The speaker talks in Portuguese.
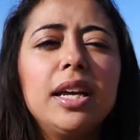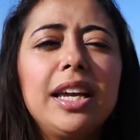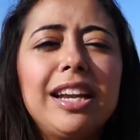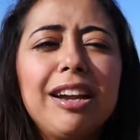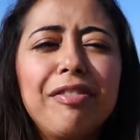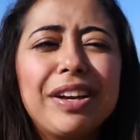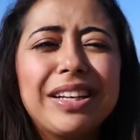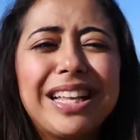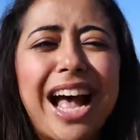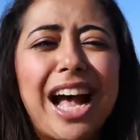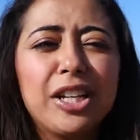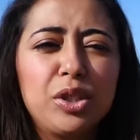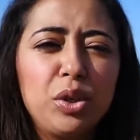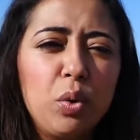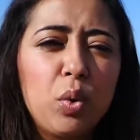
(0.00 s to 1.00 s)
E na
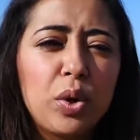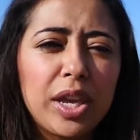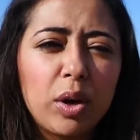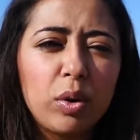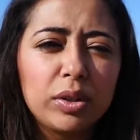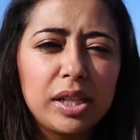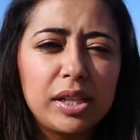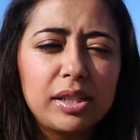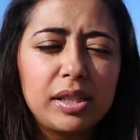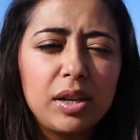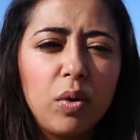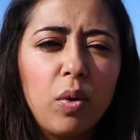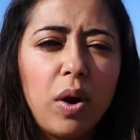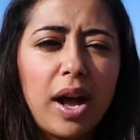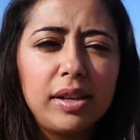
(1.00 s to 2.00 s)
verdade, o que
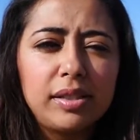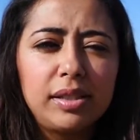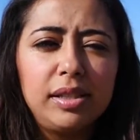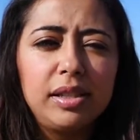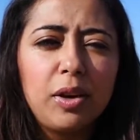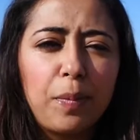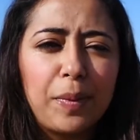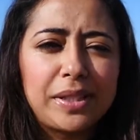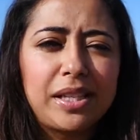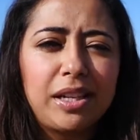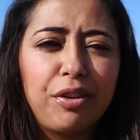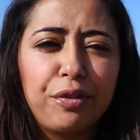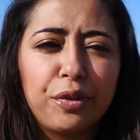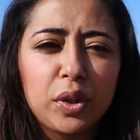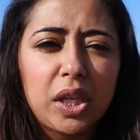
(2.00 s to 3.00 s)
aconteceu assim que eu passei
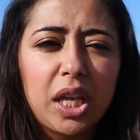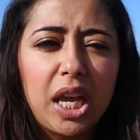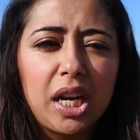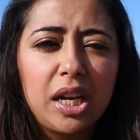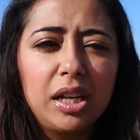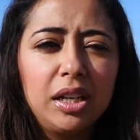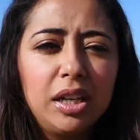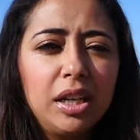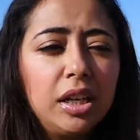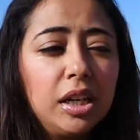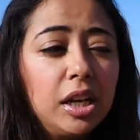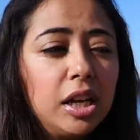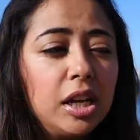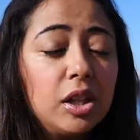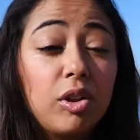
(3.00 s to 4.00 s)
na fronteira,
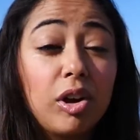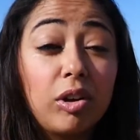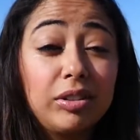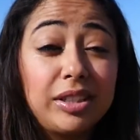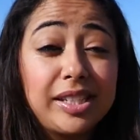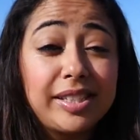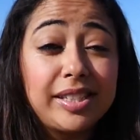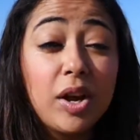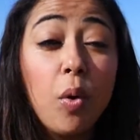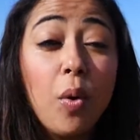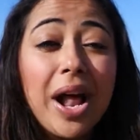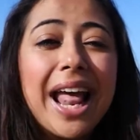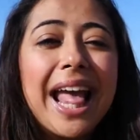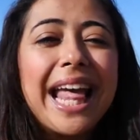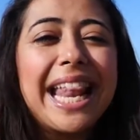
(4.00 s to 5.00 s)
não aconteceu
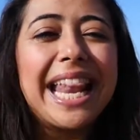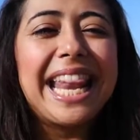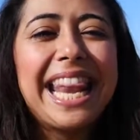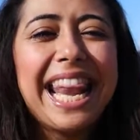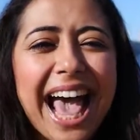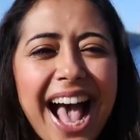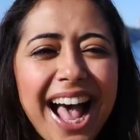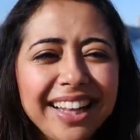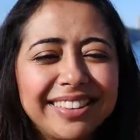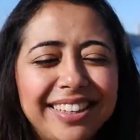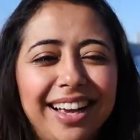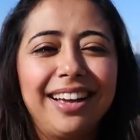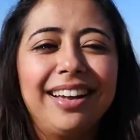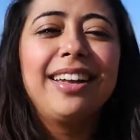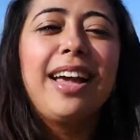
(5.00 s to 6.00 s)

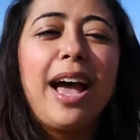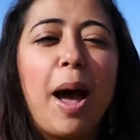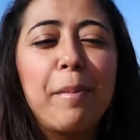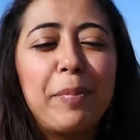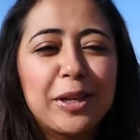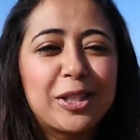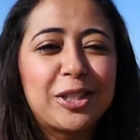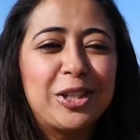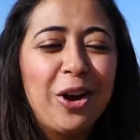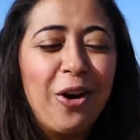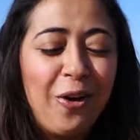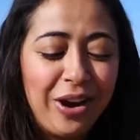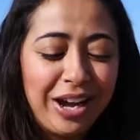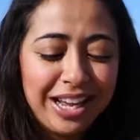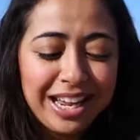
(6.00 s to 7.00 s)
nada. A pessoa,